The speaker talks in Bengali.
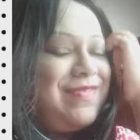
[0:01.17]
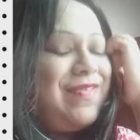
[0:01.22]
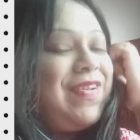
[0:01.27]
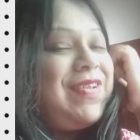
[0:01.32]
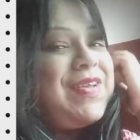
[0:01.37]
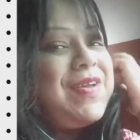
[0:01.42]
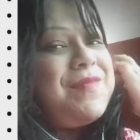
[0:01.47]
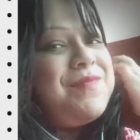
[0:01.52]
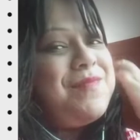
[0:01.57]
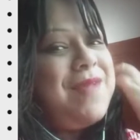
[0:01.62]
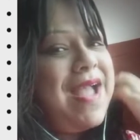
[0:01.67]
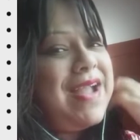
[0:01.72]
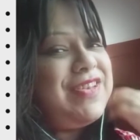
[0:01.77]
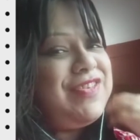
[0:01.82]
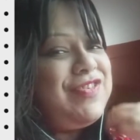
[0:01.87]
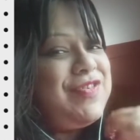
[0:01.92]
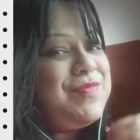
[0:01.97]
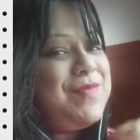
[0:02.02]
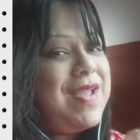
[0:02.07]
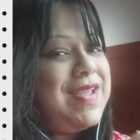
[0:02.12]
গাইজ ওয়েলকাম ব্যাক
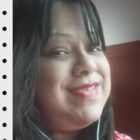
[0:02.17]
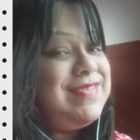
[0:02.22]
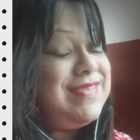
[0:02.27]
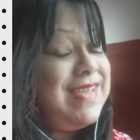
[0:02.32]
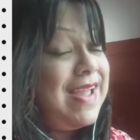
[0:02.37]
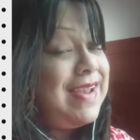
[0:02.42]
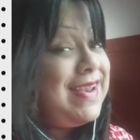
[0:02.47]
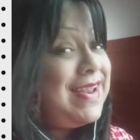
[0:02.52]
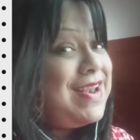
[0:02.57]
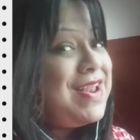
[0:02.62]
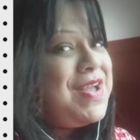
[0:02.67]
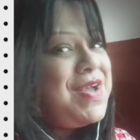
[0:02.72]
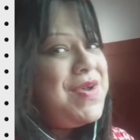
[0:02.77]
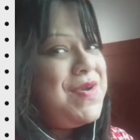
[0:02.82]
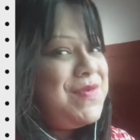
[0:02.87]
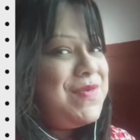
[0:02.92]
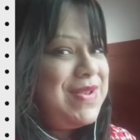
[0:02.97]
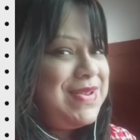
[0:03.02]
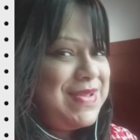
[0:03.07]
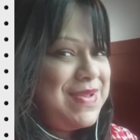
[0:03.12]
টু মাই চ্যানেল
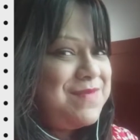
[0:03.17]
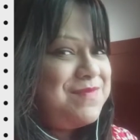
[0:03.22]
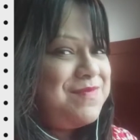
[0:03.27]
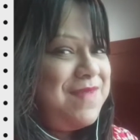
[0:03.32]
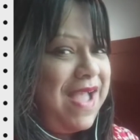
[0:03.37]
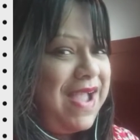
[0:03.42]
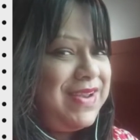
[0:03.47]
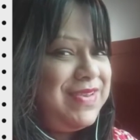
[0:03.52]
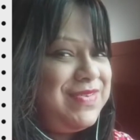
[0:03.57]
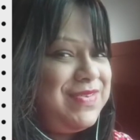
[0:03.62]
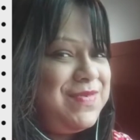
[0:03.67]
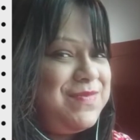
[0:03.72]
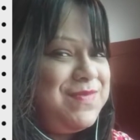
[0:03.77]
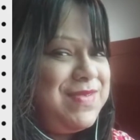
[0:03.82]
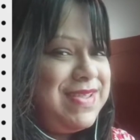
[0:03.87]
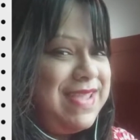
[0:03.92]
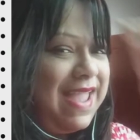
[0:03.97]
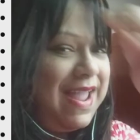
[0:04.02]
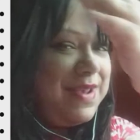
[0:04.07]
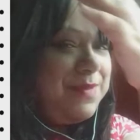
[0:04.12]
ওয়েলকাম ব্যাক টু
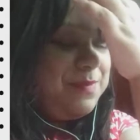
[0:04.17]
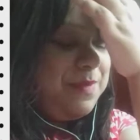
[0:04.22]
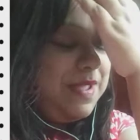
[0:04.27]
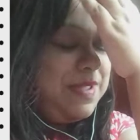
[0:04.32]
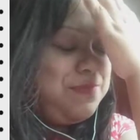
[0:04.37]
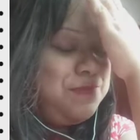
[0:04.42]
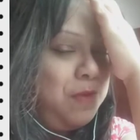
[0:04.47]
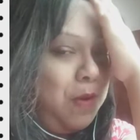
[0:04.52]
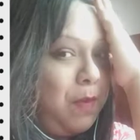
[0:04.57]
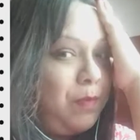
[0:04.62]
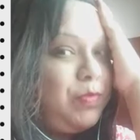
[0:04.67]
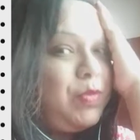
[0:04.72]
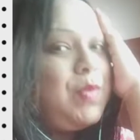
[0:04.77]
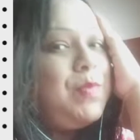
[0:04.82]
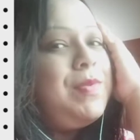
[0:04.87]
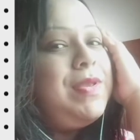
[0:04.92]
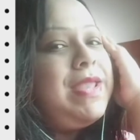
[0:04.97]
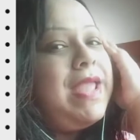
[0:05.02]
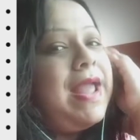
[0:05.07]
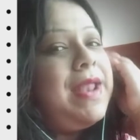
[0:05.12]
মি অ্যান্ড মাই মম তো
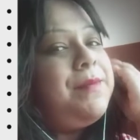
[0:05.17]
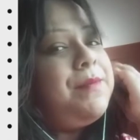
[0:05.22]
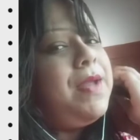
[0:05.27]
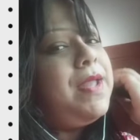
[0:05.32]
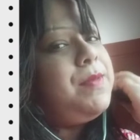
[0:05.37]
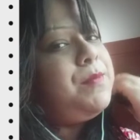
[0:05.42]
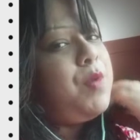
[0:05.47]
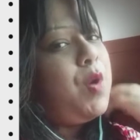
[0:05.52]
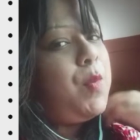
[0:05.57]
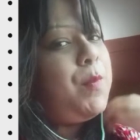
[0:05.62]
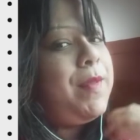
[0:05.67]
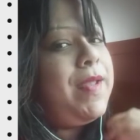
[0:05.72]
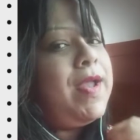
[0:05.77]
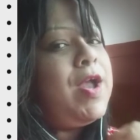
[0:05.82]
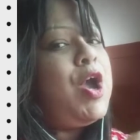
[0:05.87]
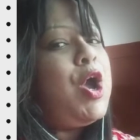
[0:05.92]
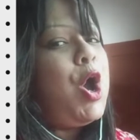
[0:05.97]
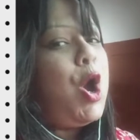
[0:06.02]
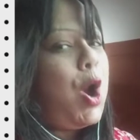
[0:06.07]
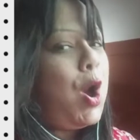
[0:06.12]
মি অ্যান্ড মাই মমে
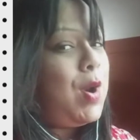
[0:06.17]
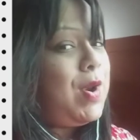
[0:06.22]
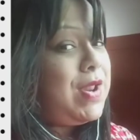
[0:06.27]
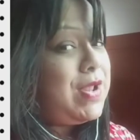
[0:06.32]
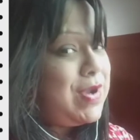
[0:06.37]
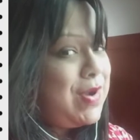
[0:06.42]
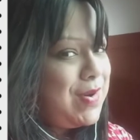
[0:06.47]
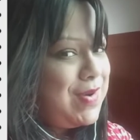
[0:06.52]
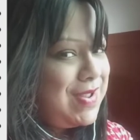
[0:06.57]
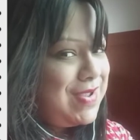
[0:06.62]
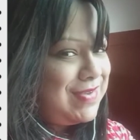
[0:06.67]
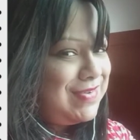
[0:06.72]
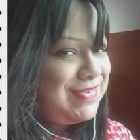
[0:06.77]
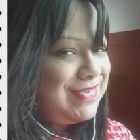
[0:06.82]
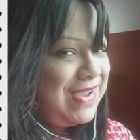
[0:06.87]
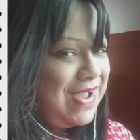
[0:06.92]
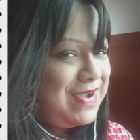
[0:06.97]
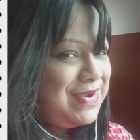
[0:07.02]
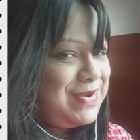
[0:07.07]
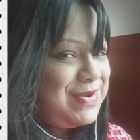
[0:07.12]
অনেক অনেক
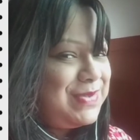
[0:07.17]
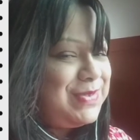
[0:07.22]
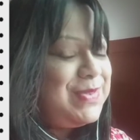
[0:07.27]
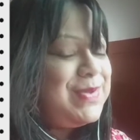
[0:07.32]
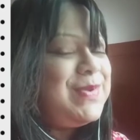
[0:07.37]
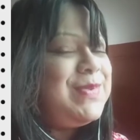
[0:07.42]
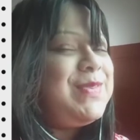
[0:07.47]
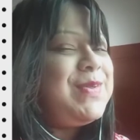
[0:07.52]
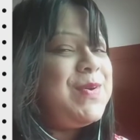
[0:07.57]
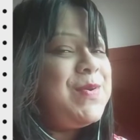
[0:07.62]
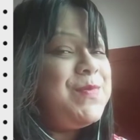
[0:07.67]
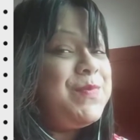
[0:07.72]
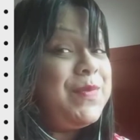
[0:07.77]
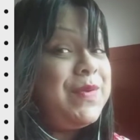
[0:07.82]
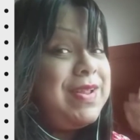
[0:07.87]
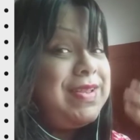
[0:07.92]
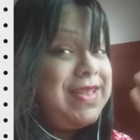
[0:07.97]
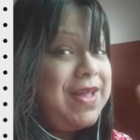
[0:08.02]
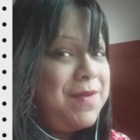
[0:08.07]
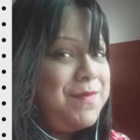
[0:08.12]
স্বাগত তো
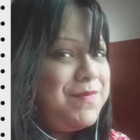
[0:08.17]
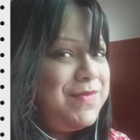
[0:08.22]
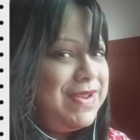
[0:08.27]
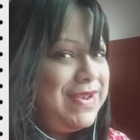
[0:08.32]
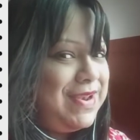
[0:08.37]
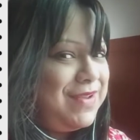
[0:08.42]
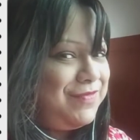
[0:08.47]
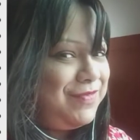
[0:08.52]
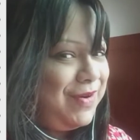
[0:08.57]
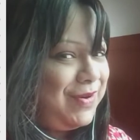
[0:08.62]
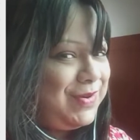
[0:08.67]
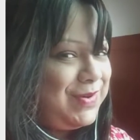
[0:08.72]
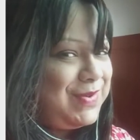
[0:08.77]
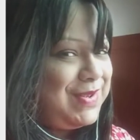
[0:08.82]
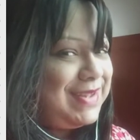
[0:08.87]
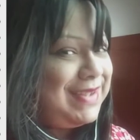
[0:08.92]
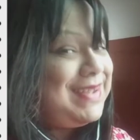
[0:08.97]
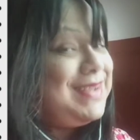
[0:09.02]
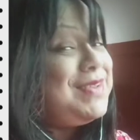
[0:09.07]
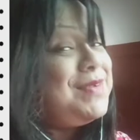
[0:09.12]
উপরে থামনেলে ফটো
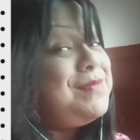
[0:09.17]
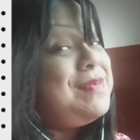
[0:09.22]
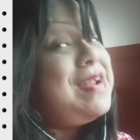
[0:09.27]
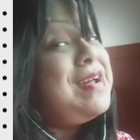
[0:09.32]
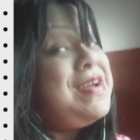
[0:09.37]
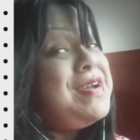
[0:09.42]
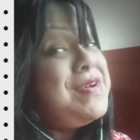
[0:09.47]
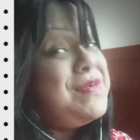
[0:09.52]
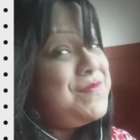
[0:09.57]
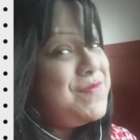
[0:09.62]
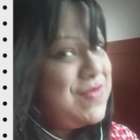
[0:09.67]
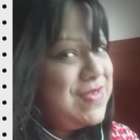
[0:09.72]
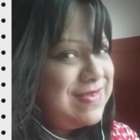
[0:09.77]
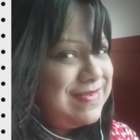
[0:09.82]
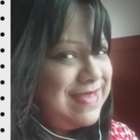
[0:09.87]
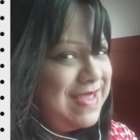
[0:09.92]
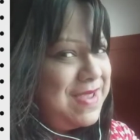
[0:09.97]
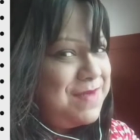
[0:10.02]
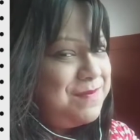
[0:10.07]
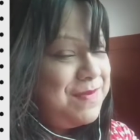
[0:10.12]
দেখে তোমরা
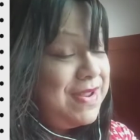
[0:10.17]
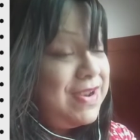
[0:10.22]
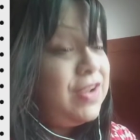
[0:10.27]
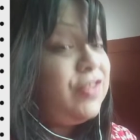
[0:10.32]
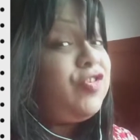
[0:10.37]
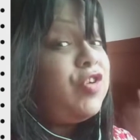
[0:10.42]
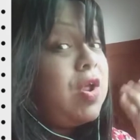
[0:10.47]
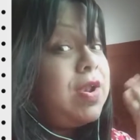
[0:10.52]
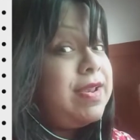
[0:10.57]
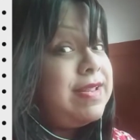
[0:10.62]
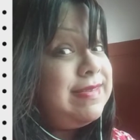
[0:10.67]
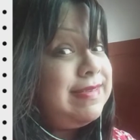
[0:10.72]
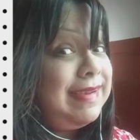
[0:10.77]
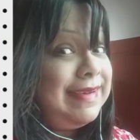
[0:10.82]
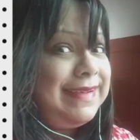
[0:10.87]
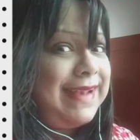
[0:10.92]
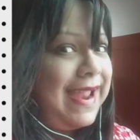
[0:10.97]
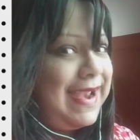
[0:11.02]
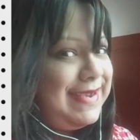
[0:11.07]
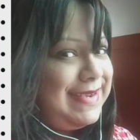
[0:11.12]
বুঝতেই পেরেছ আর নিচে
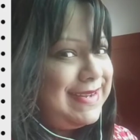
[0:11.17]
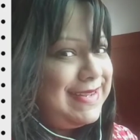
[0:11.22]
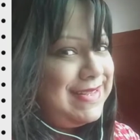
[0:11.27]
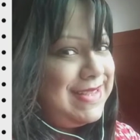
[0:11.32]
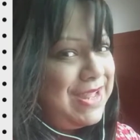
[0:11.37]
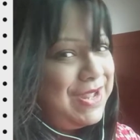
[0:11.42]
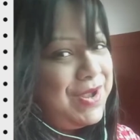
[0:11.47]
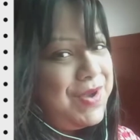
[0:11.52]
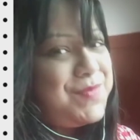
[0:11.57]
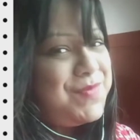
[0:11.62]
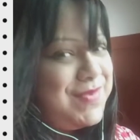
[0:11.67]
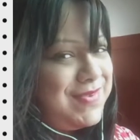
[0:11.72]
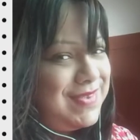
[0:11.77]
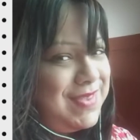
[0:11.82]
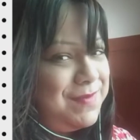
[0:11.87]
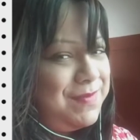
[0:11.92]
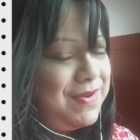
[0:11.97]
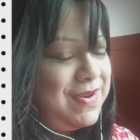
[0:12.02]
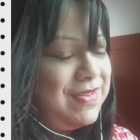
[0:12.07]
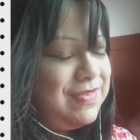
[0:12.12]
টাইটেল দেখেও
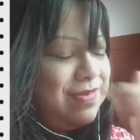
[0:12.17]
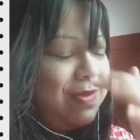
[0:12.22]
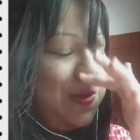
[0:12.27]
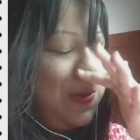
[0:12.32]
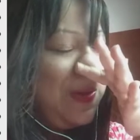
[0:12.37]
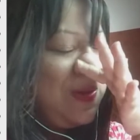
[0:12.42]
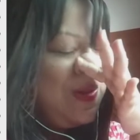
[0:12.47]
বুঝতে পেরেছ